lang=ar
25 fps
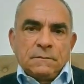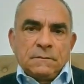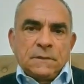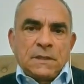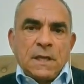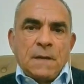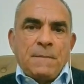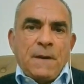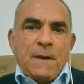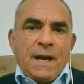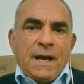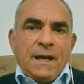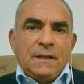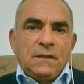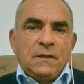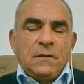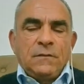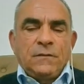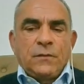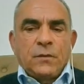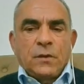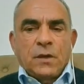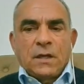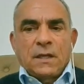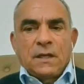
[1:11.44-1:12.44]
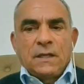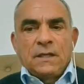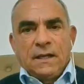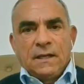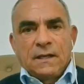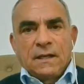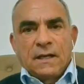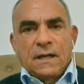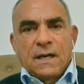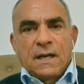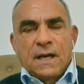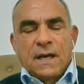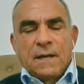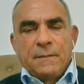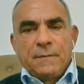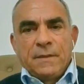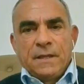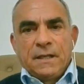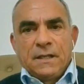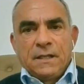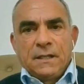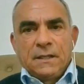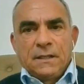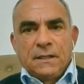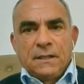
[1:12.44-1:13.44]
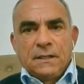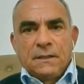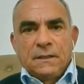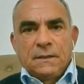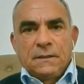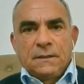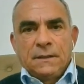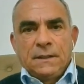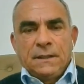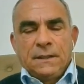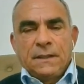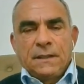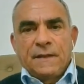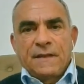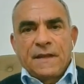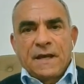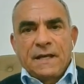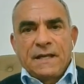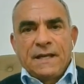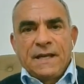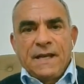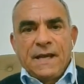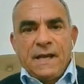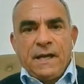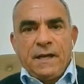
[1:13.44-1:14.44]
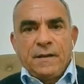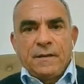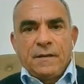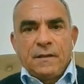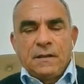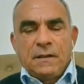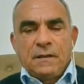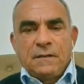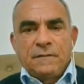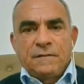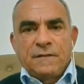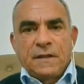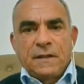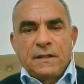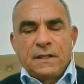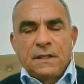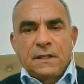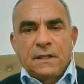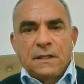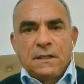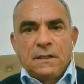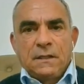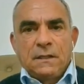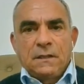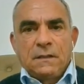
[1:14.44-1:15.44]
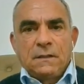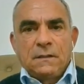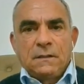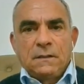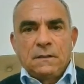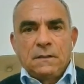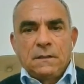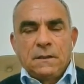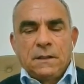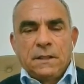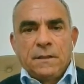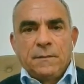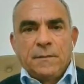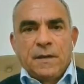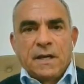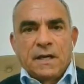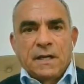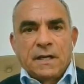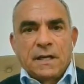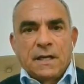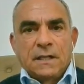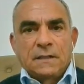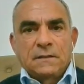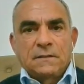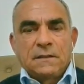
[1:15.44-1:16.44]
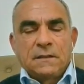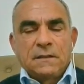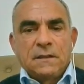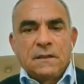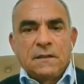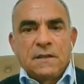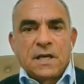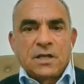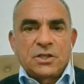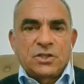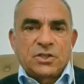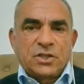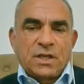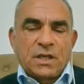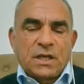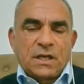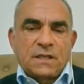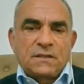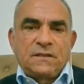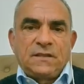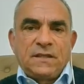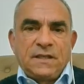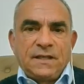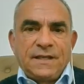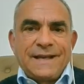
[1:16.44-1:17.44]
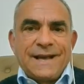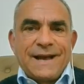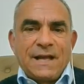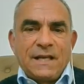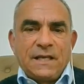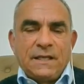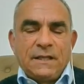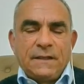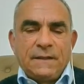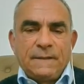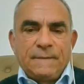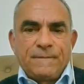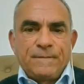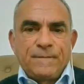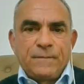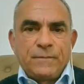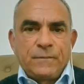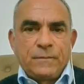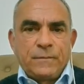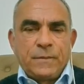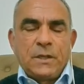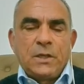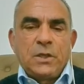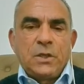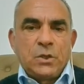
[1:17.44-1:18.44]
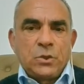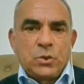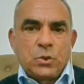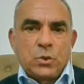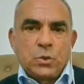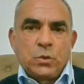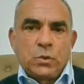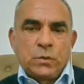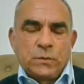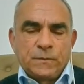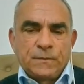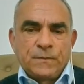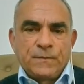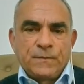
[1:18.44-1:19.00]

تبعا للفرق اللي راح تقابلها احنا اذا نلاحظ الفريق الامارات اذا اشترك تيجالي بالهجوم